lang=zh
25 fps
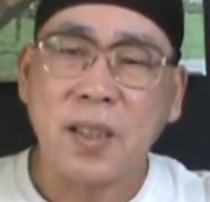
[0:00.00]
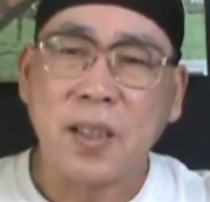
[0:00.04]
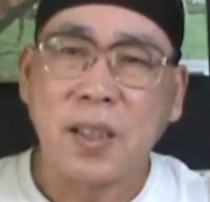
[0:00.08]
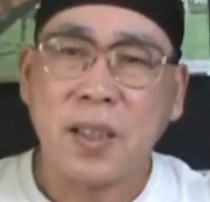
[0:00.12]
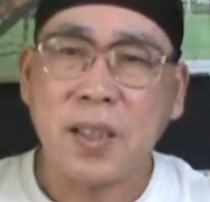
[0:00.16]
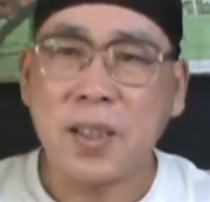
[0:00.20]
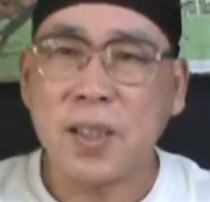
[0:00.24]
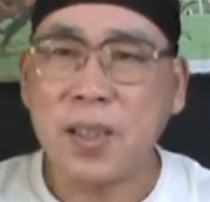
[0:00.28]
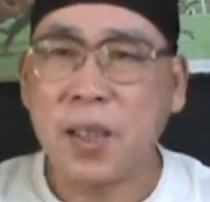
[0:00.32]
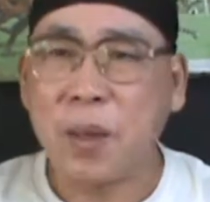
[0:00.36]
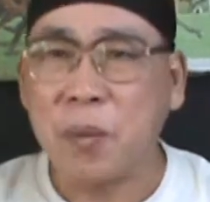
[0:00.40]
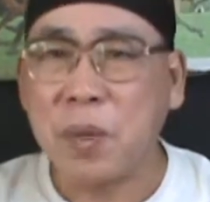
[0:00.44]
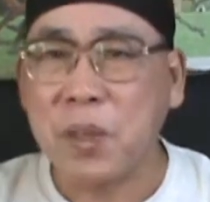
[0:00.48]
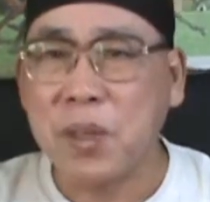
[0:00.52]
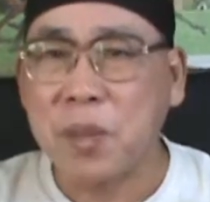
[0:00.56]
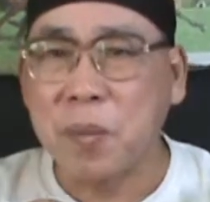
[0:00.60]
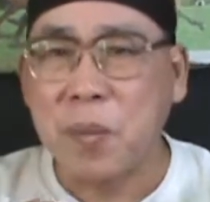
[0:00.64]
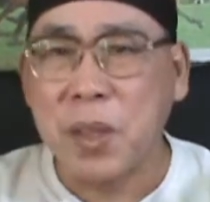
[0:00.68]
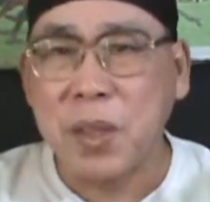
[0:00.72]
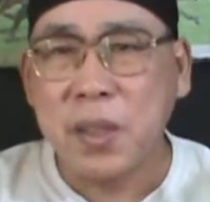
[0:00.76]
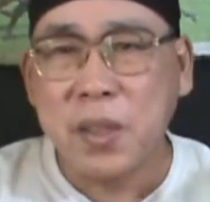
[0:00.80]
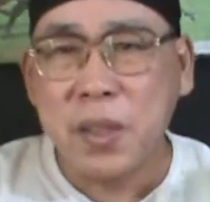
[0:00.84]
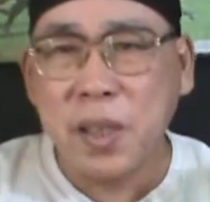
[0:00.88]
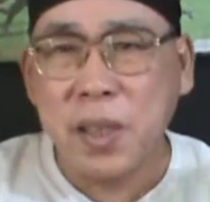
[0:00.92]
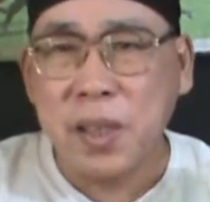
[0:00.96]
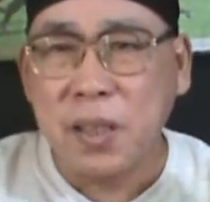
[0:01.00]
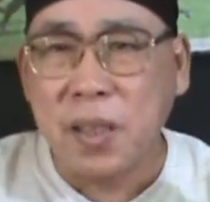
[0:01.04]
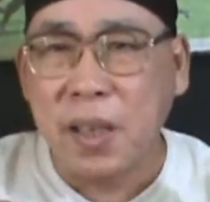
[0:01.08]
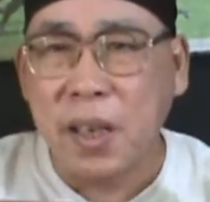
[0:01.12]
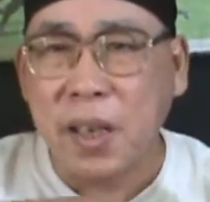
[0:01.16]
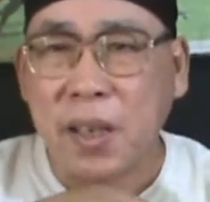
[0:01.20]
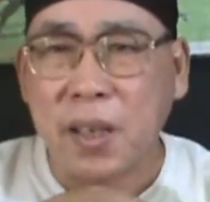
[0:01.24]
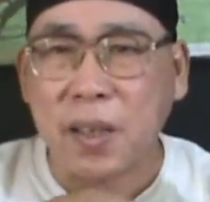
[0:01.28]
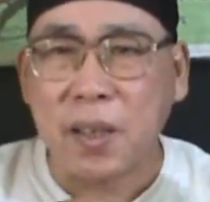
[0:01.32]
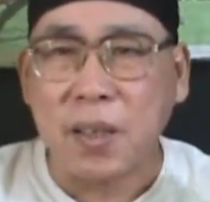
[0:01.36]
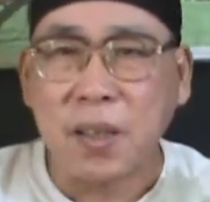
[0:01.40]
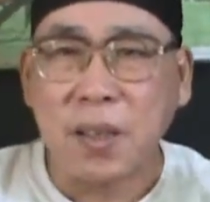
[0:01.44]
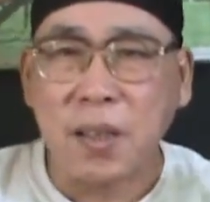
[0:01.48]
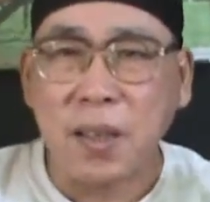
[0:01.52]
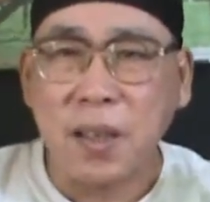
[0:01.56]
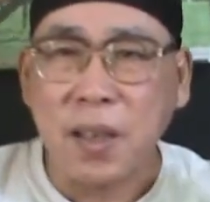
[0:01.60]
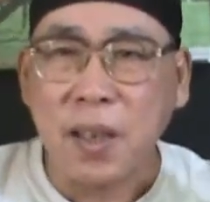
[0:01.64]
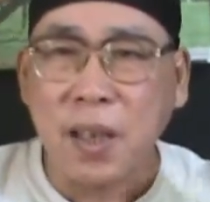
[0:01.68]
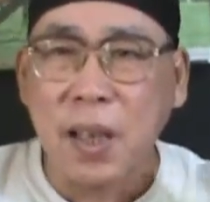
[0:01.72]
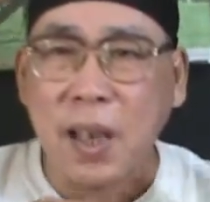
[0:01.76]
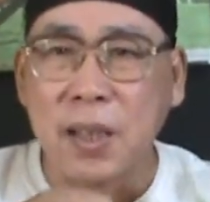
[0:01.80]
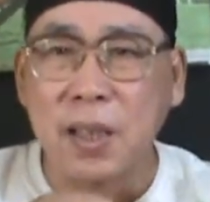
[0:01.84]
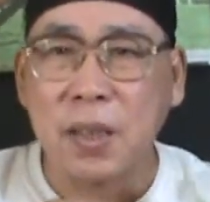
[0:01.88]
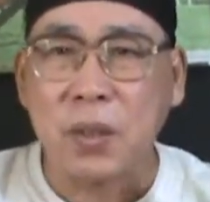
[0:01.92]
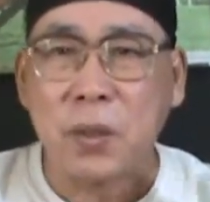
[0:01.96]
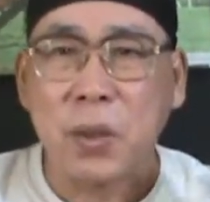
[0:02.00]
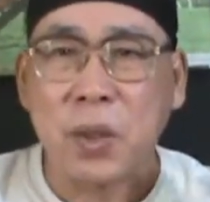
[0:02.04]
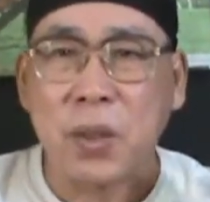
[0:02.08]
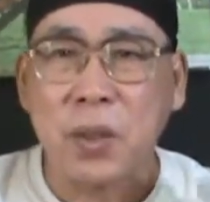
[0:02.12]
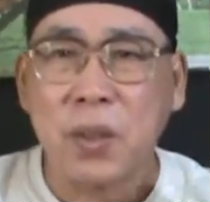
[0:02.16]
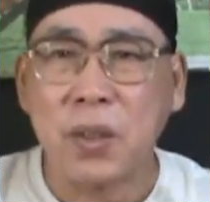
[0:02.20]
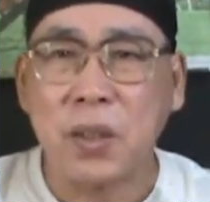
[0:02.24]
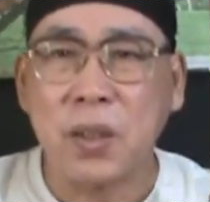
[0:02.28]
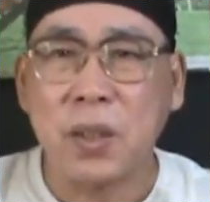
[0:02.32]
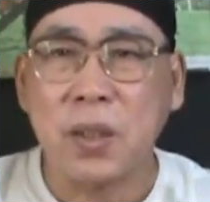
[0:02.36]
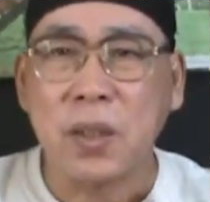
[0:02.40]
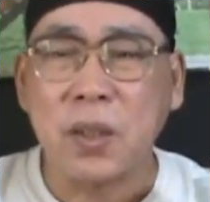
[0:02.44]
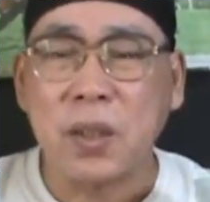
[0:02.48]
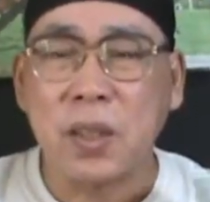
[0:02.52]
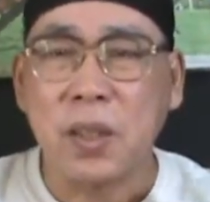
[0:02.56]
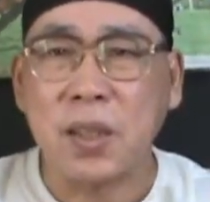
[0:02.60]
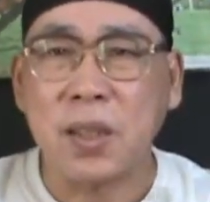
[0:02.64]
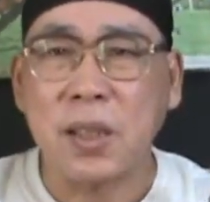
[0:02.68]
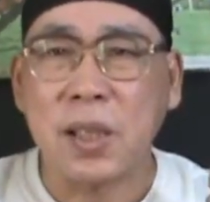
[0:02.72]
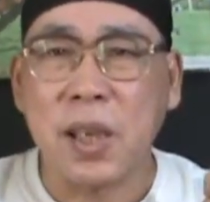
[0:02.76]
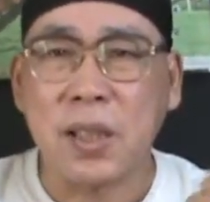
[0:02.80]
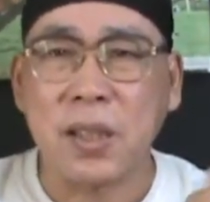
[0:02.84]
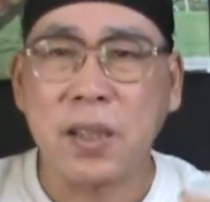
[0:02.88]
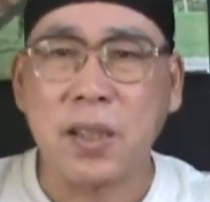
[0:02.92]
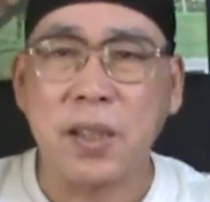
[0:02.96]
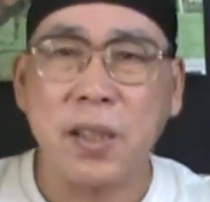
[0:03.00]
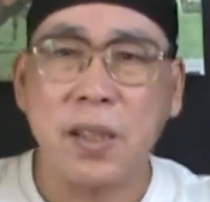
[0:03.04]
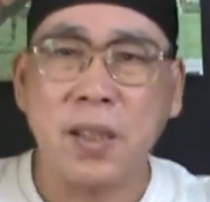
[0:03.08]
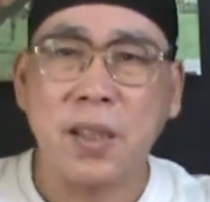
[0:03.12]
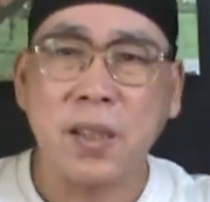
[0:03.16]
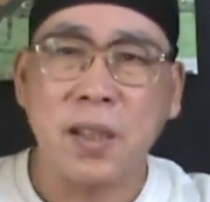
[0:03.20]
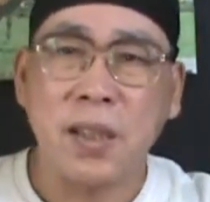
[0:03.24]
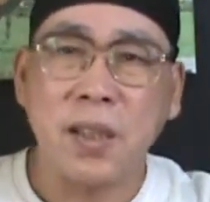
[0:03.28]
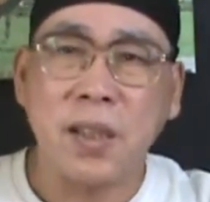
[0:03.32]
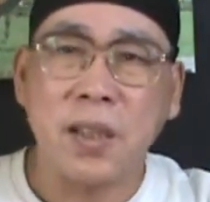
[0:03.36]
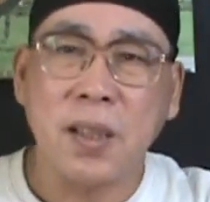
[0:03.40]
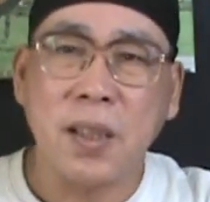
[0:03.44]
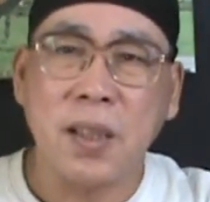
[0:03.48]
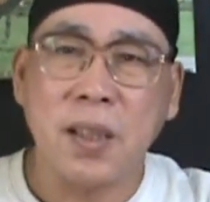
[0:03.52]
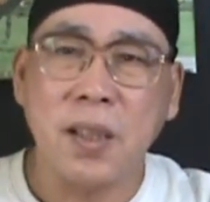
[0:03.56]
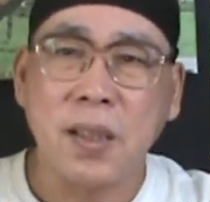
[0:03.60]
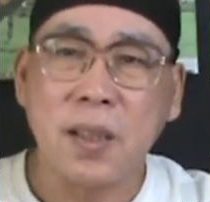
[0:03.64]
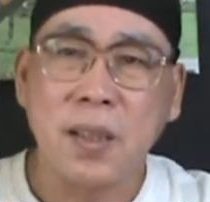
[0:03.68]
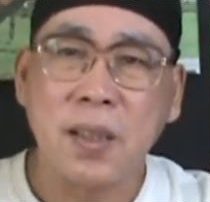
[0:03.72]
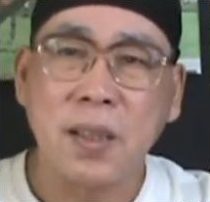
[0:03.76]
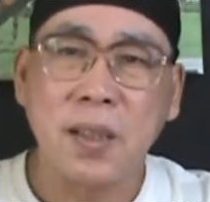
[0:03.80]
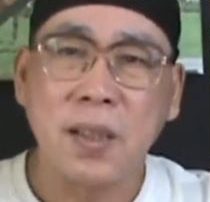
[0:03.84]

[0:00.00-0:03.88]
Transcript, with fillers: 可是他为什么现在拉的全都是杀鸡的声音呢？